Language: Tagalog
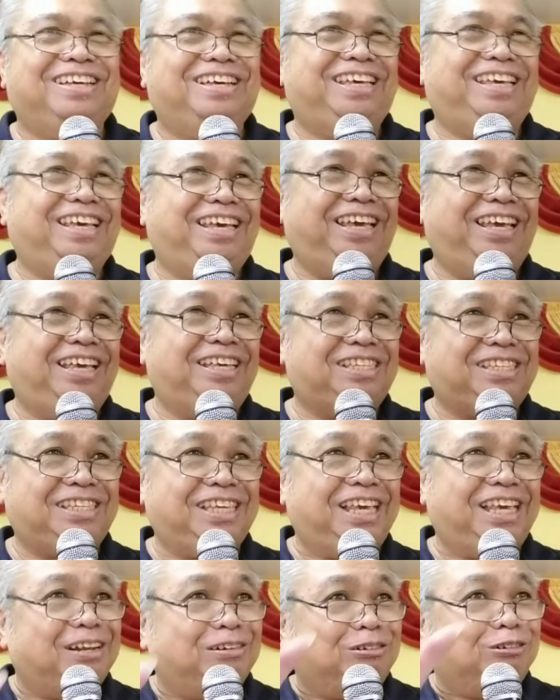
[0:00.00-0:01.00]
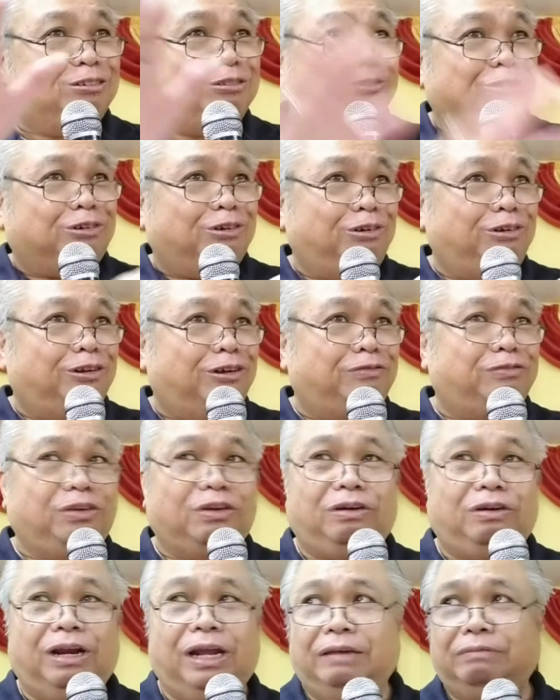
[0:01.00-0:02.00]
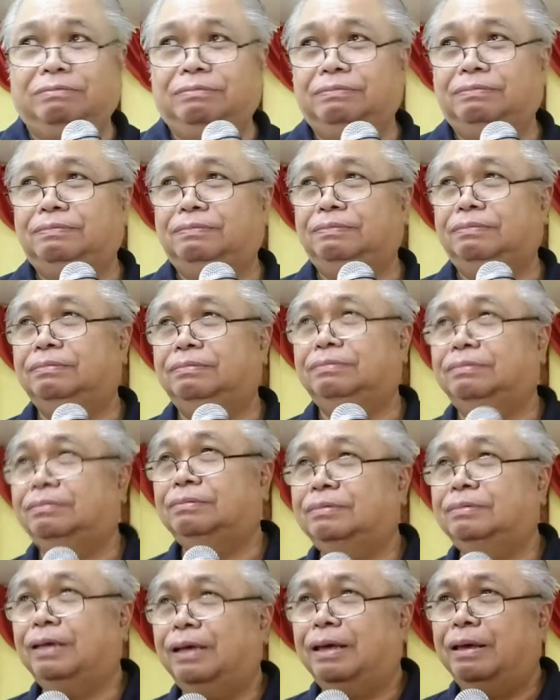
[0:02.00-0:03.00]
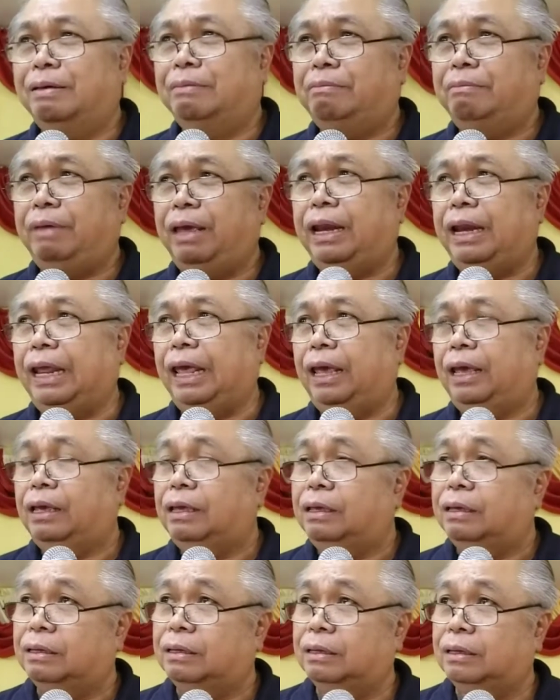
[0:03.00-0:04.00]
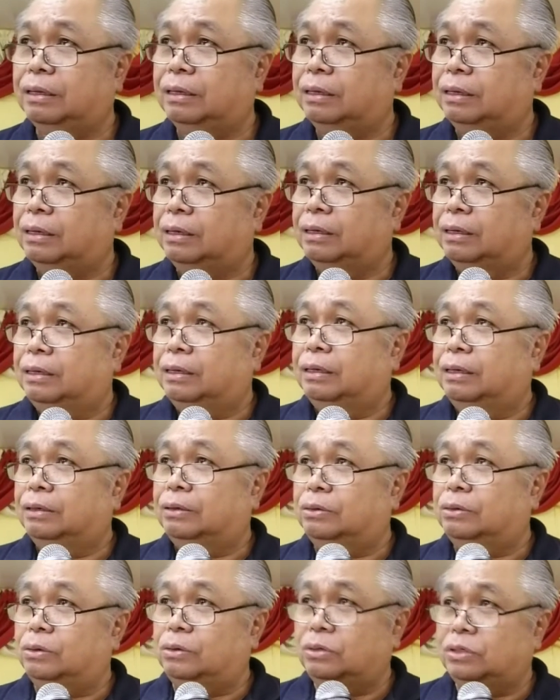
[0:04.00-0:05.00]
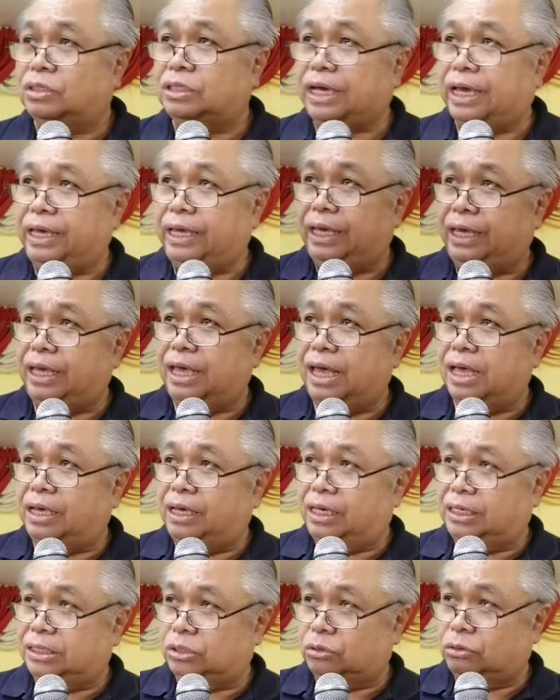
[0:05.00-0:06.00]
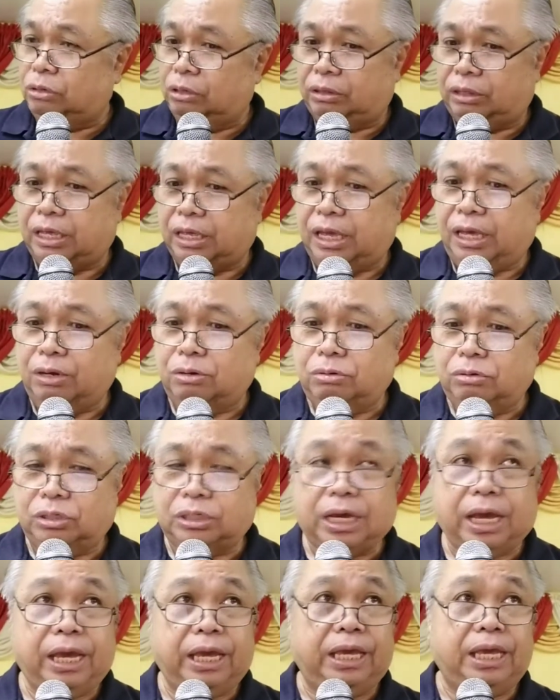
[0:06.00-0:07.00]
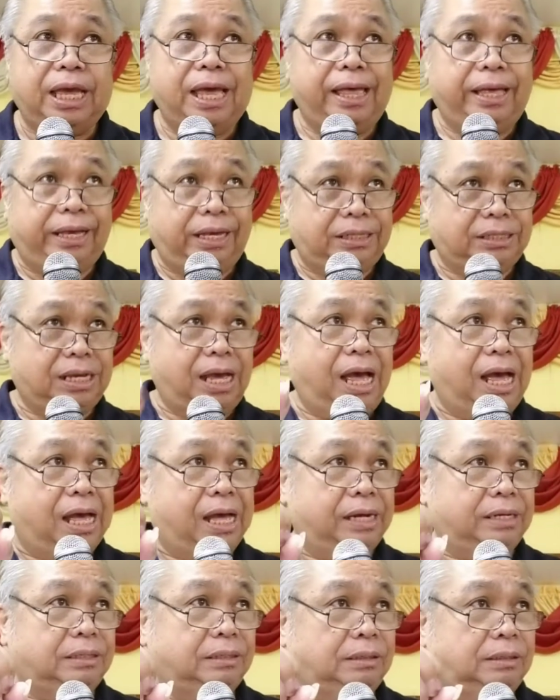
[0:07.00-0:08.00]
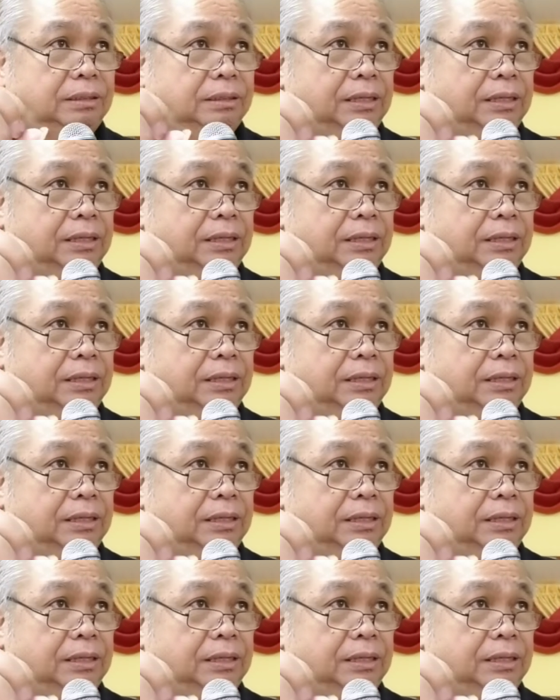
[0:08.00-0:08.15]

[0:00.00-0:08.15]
He is in control of your life. Meaning, kung unsay iyang gisulti, unsay iyang gisaad,